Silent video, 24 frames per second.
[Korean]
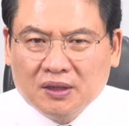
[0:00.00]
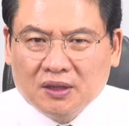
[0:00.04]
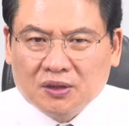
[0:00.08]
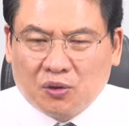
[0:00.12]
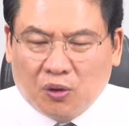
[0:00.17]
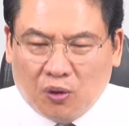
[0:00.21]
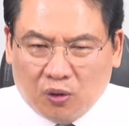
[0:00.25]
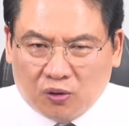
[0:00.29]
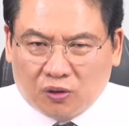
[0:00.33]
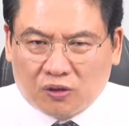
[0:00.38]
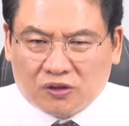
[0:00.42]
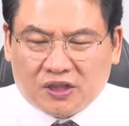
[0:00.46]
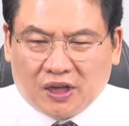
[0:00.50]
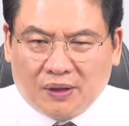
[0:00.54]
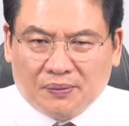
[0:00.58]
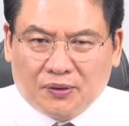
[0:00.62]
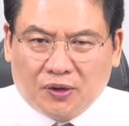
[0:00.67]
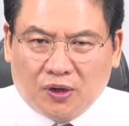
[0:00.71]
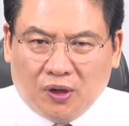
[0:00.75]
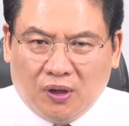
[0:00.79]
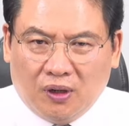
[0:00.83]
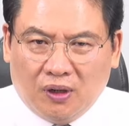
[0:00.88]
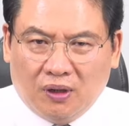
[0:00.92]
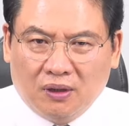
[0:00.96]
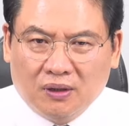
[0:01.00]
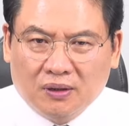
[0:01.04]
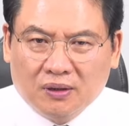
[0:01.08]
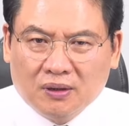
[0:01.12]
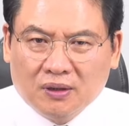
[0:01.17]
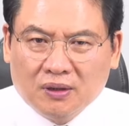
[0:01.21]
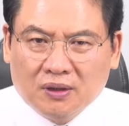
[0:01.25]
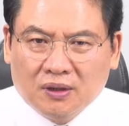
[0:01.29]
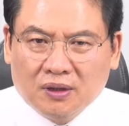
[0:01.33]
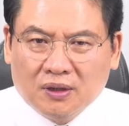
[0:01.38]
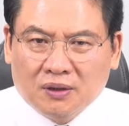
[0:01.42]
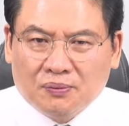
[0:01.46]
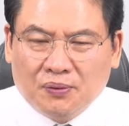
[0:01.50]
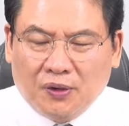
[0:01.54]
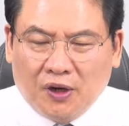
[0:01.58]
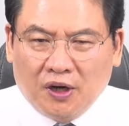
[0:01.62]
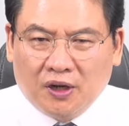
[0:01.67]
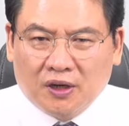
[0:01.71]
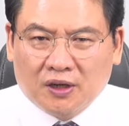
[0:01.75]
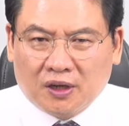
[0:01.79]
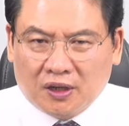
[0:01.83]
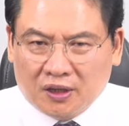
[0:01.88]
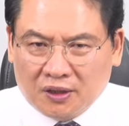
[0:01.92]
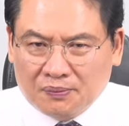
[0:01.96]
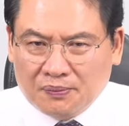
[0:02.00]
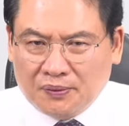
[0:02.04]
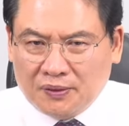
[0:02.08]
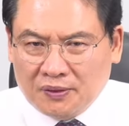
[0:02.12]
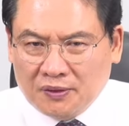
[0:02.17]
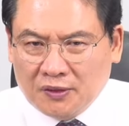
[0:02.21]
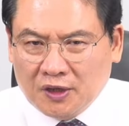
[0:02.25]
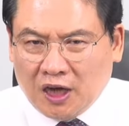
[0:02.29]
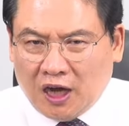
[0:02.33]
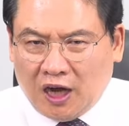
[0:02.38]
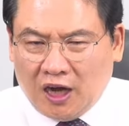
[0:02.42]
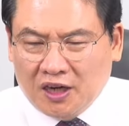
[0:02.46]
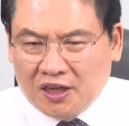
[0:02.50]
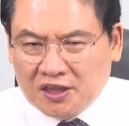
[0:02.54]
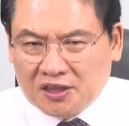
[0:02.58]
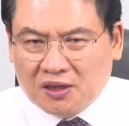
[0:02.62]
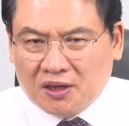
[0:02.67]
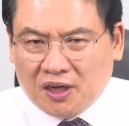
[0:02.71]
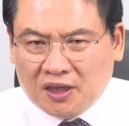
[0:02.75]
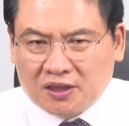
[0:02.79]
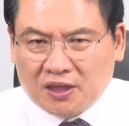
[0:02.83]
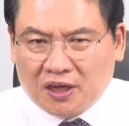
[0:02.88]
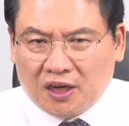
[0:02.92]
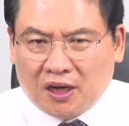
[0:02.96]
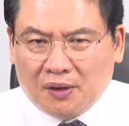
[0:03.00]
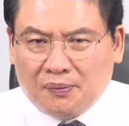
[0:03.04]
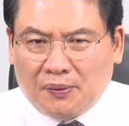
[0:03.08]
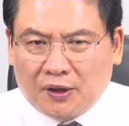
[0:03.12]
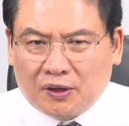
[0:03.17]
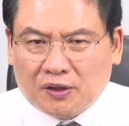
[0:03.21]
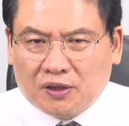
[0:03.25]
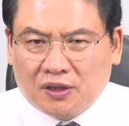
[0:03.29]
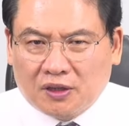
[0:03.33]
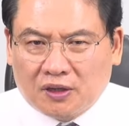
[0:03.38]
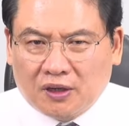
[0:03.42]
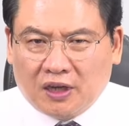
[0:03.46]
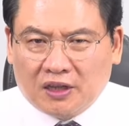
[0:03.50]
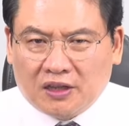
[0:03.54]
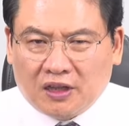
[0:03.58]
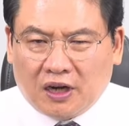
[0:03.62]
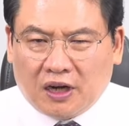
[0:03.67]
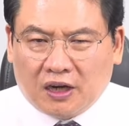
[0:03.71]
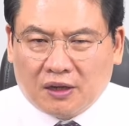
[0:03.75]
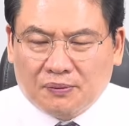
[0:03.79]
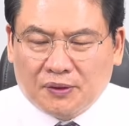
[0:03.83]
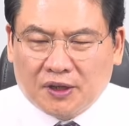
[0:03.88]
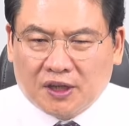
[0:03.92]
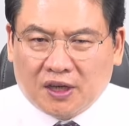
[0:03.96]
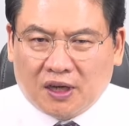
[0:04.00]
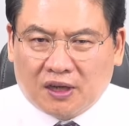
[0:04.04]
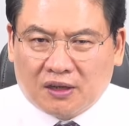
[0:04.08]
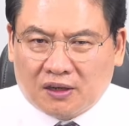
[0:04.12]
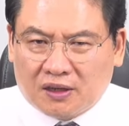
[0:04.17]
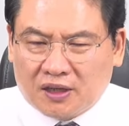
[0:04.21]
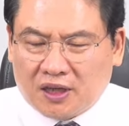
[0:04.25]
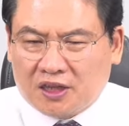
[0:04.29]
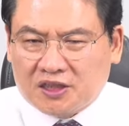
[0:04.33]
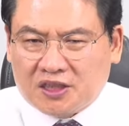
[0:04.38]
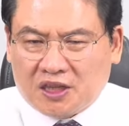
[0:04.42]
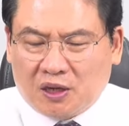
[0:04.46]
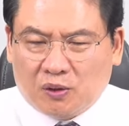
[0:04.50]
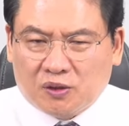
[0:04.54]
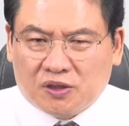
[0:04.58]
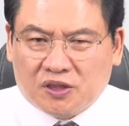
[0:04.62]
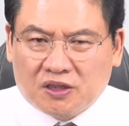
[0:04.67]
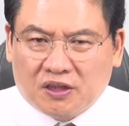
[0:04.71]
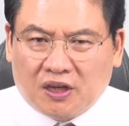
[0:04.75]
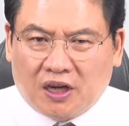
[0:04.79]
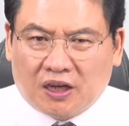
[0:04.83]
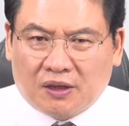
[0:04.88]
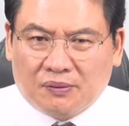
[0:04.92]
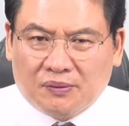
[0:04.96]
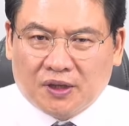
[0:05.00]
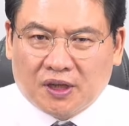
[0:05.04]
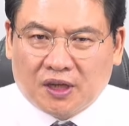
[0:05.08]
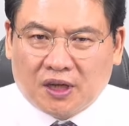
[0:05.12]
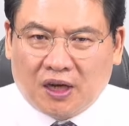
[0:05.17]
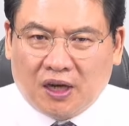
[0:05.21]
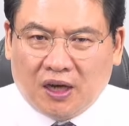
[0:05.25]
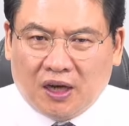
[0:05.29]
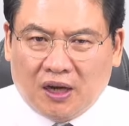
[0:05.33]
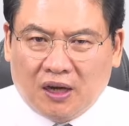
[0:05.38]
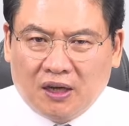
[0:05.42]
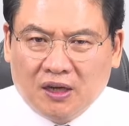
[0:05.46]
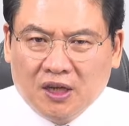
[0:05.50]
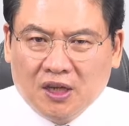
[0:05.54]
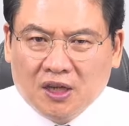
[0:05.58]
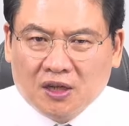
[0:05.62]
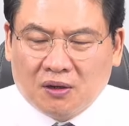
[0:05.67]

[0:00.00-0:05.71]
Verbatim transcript: 도구로 삼고 뭐 안희정 같은 애가 바로 그런 애들 아닙니까? 그러다가 사고 친 거 아닙니까?